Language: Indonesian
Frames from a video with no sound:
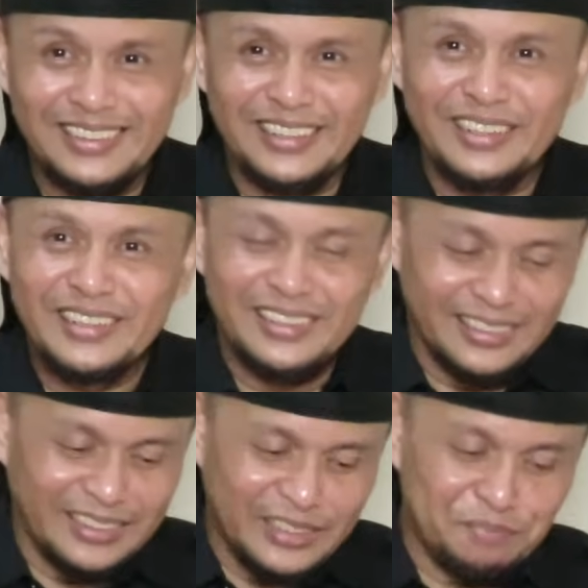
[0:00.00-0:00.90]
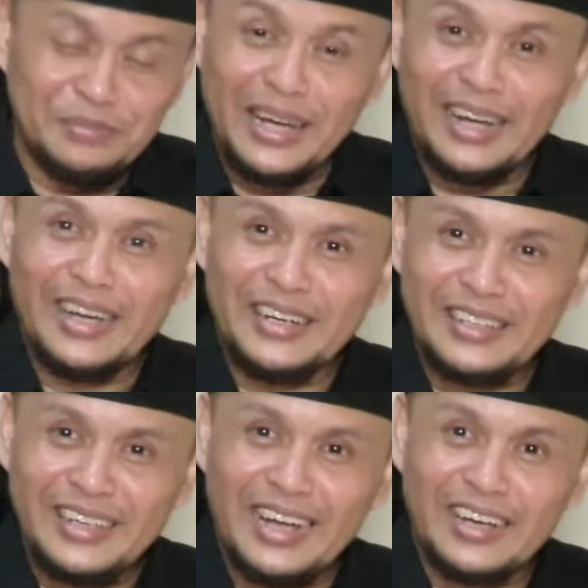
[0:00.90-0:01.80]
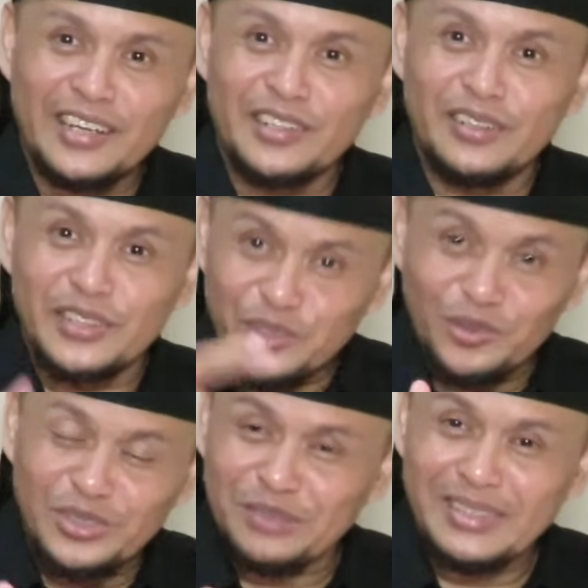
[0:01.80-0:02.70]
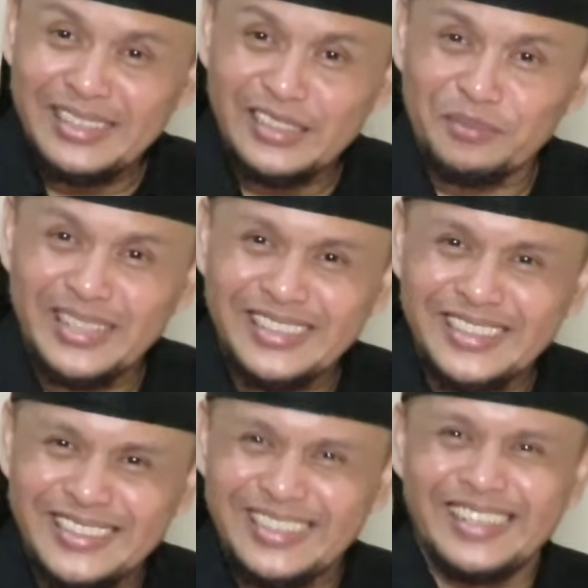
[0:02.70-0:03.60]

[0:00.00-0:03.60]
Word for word: Dan nanti pihak HRD akan disuruh sama dia sama DC. Cie,